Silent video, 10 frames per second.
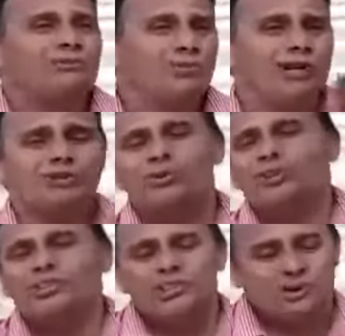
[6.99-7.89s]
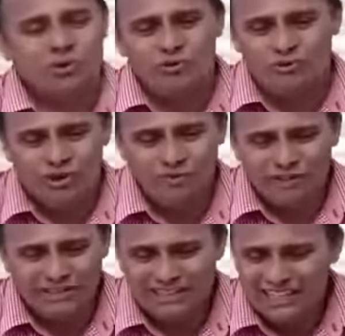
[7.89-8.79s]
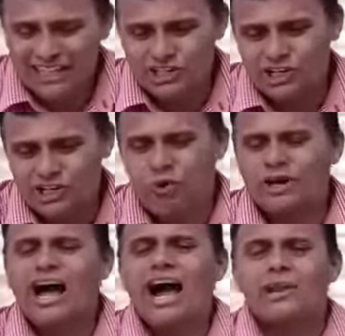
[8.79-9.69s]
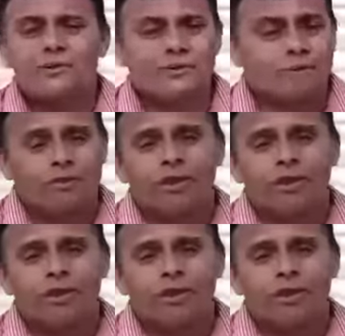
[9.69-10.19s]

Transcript: boa noite, conforme seja o horário